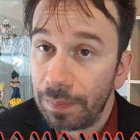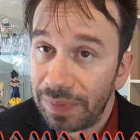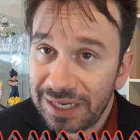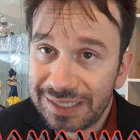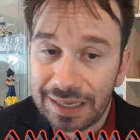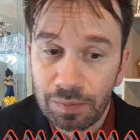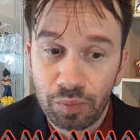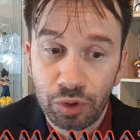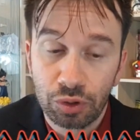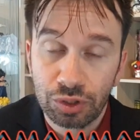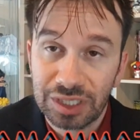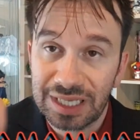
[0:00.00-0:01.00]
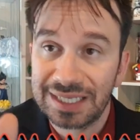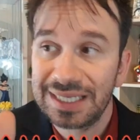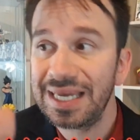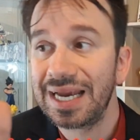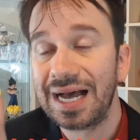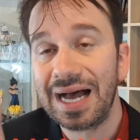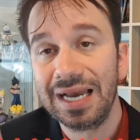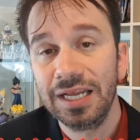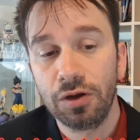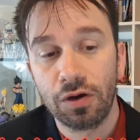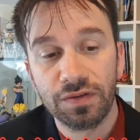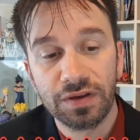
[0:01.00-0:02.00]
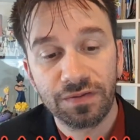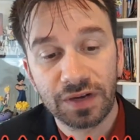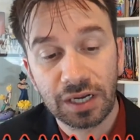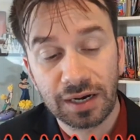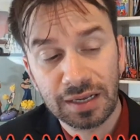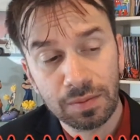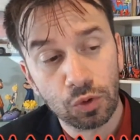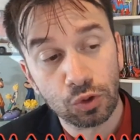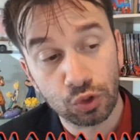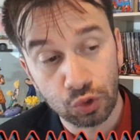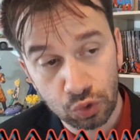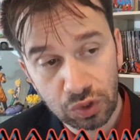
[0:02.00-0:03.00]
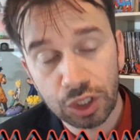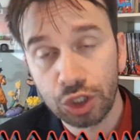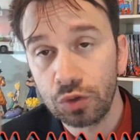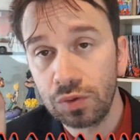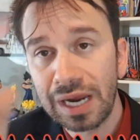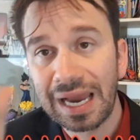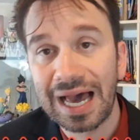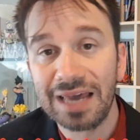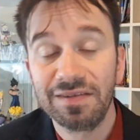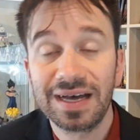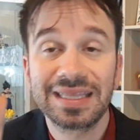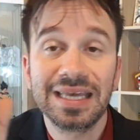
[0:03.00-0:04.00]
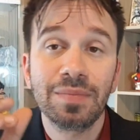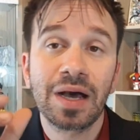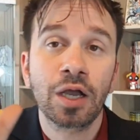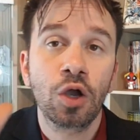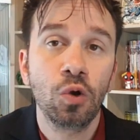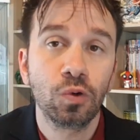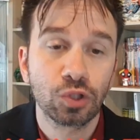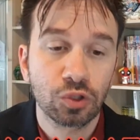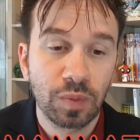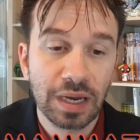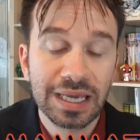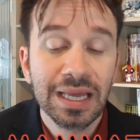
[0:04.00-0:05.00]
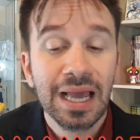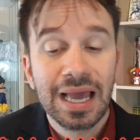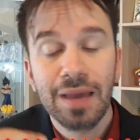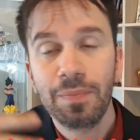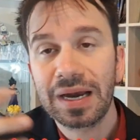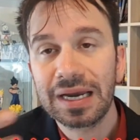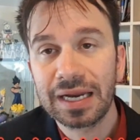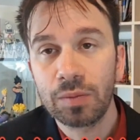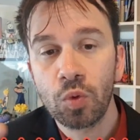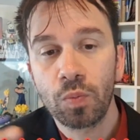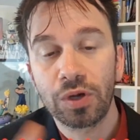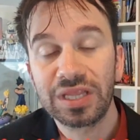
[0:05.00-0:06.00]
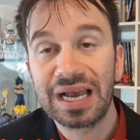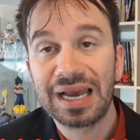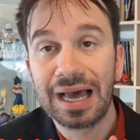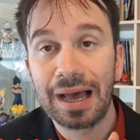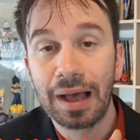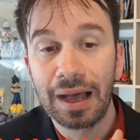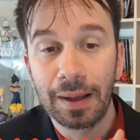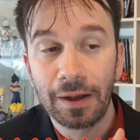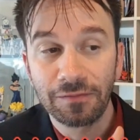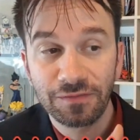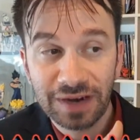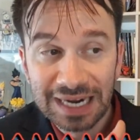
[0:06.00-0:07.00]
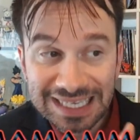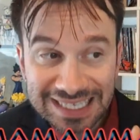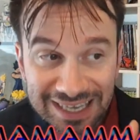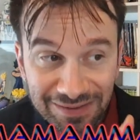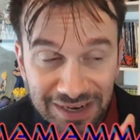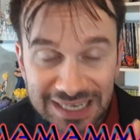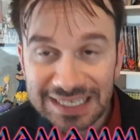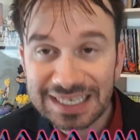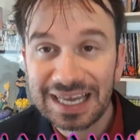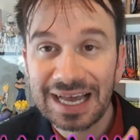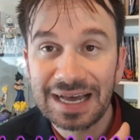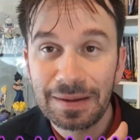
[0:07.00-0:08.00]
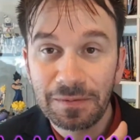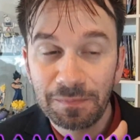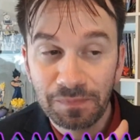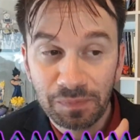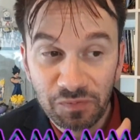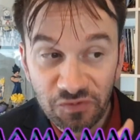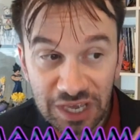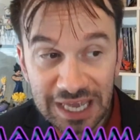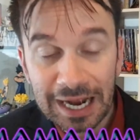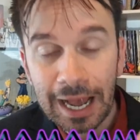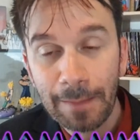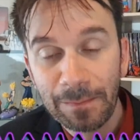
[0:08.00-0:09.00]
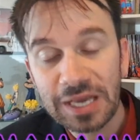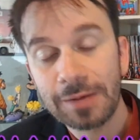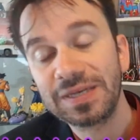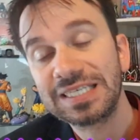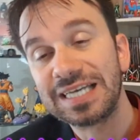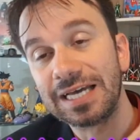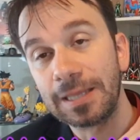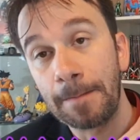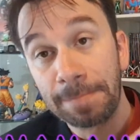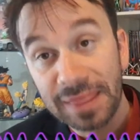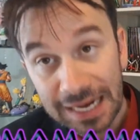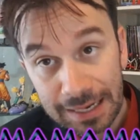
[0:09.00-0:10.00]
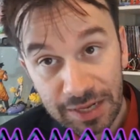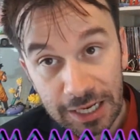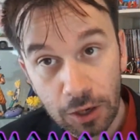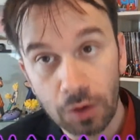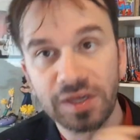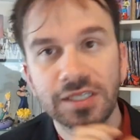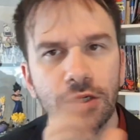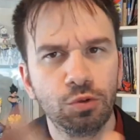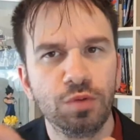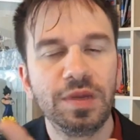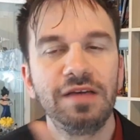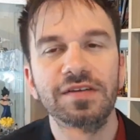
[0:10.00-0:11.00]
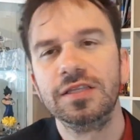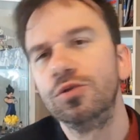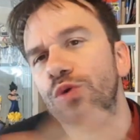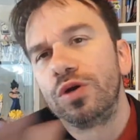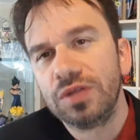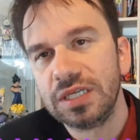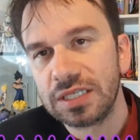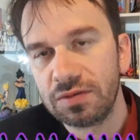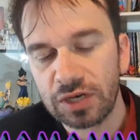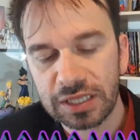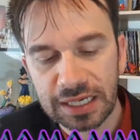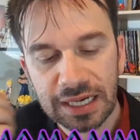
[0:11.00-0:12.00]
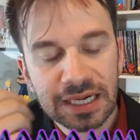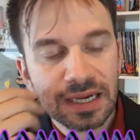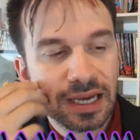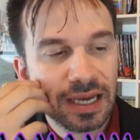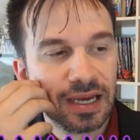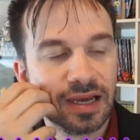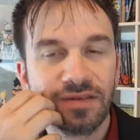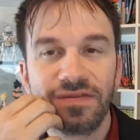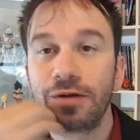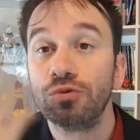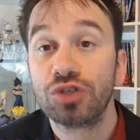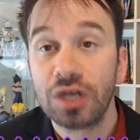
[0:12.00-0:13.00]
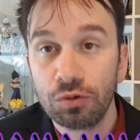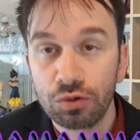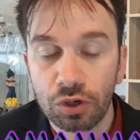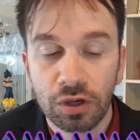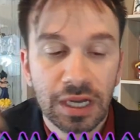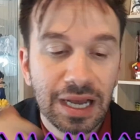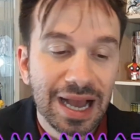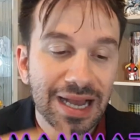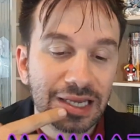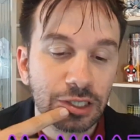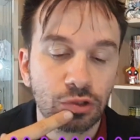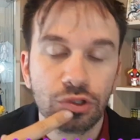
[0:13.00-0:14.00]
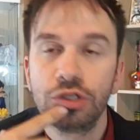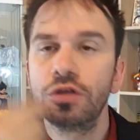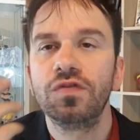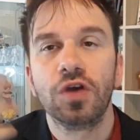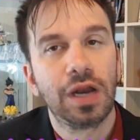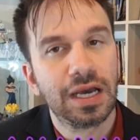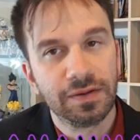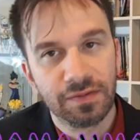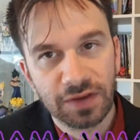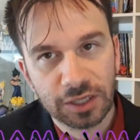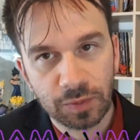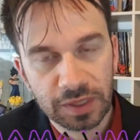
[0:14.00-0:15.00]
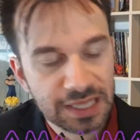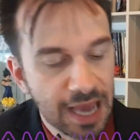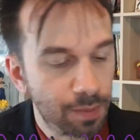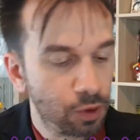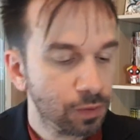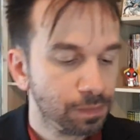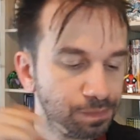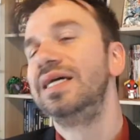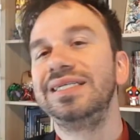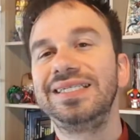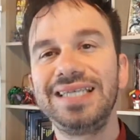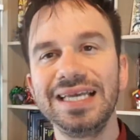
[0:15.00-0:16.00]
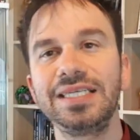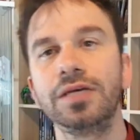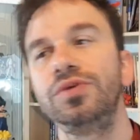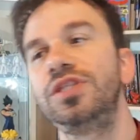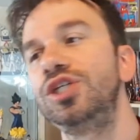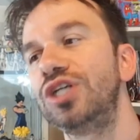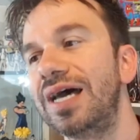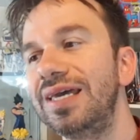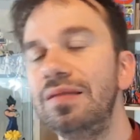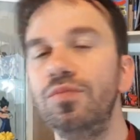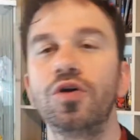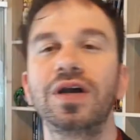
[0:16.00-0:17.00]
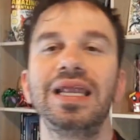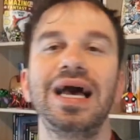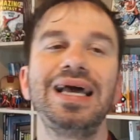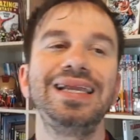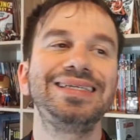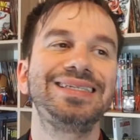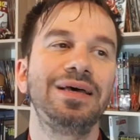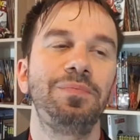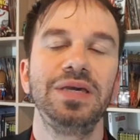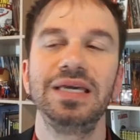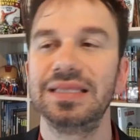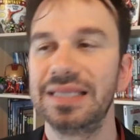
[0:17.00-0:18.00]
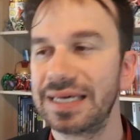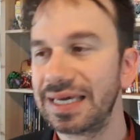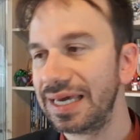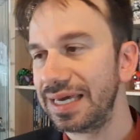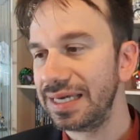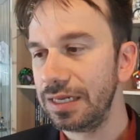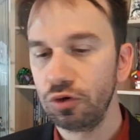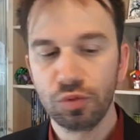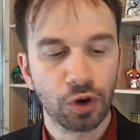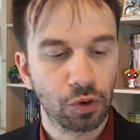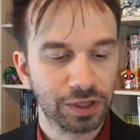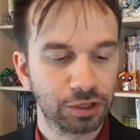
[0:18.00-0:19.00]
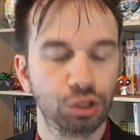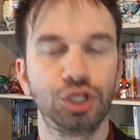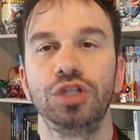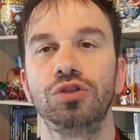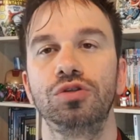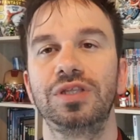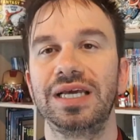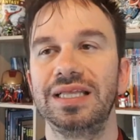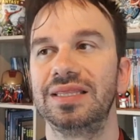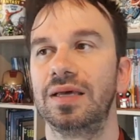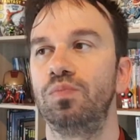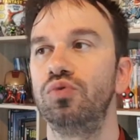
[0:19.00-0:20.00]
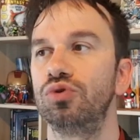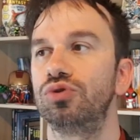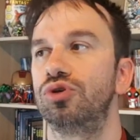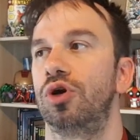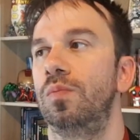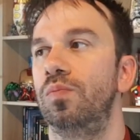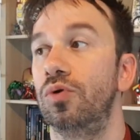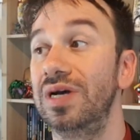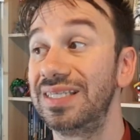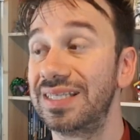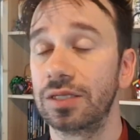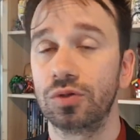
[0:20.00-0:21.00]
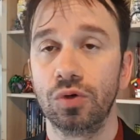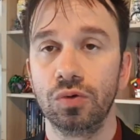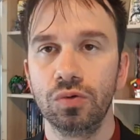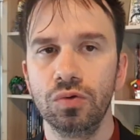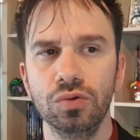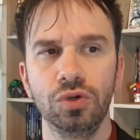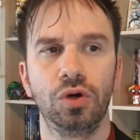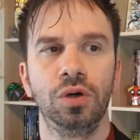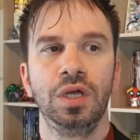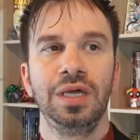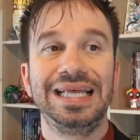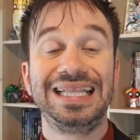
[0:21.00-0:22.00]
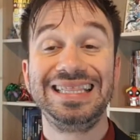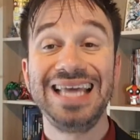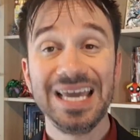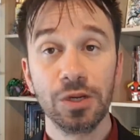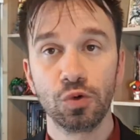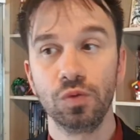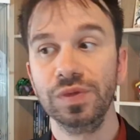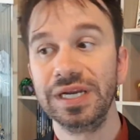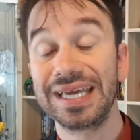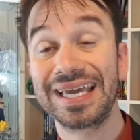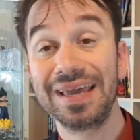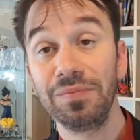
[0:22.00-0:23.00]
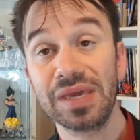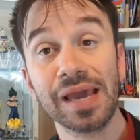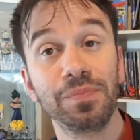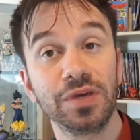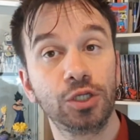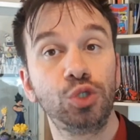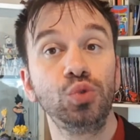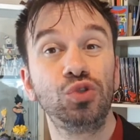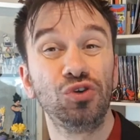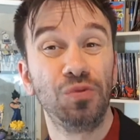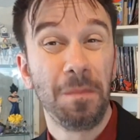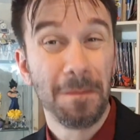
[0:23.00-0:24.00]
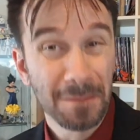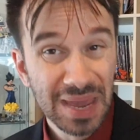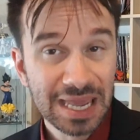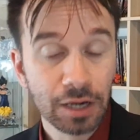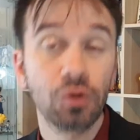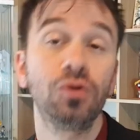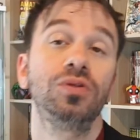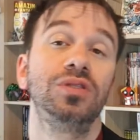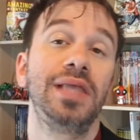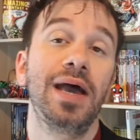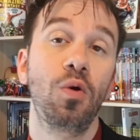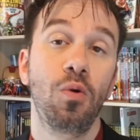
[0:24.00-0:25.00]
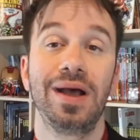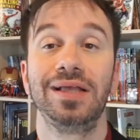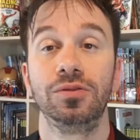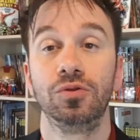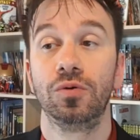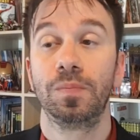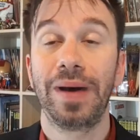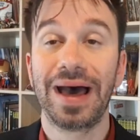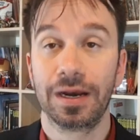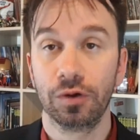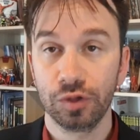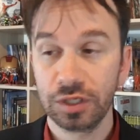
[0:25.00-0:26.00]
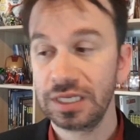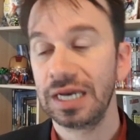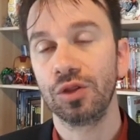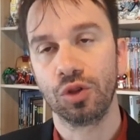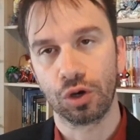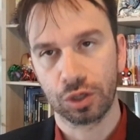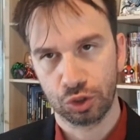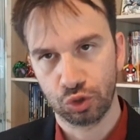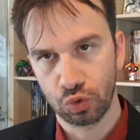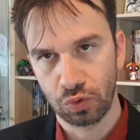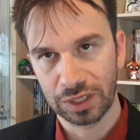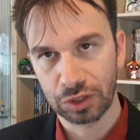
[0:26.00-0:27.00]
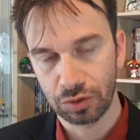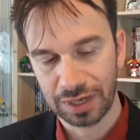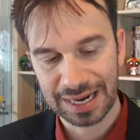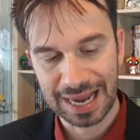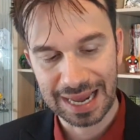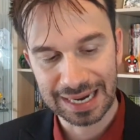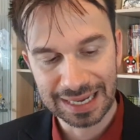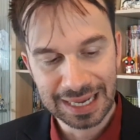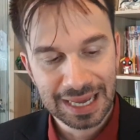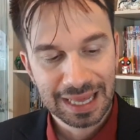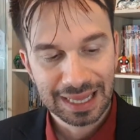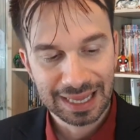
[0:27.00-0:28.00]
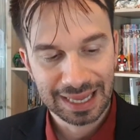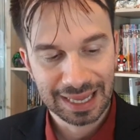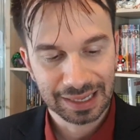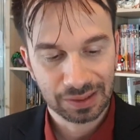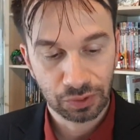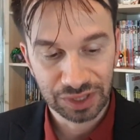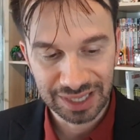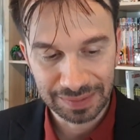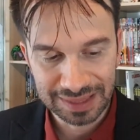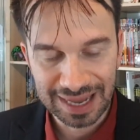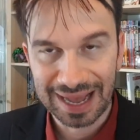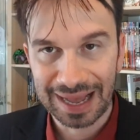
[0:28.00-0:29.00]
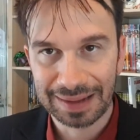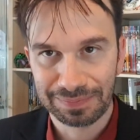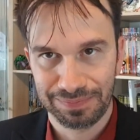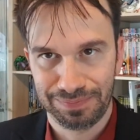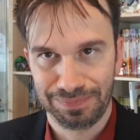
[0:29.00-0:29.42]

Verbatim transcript: Per esempio, stasera alle 9 faremo su Twitch una live a tema cosplay e parleremo un po' della fra fresca fresca fiera appena passata Rimini Comics 2022 quindi se volete eh, fare un saluto anche sul sito Viola vi aspettiamo se seguite già il mio canale sapete che il numero 430 purtroppo è stato uno dei numeri che mi è piaciuto meno da quando parlo di Dylan Dog su questo canale, eh, quindi da